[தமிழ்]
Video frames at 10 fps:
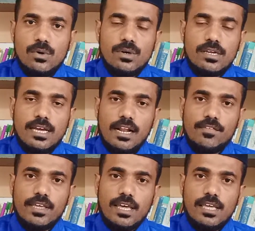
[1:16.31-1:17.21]
ஒரு
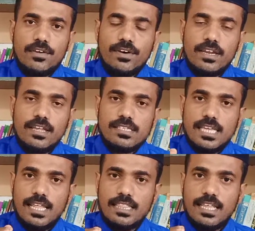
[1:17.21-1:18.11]
கல்வியை இவர்
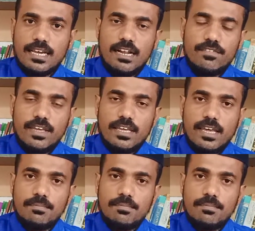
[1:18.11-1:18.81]
சிறந்த கல்வி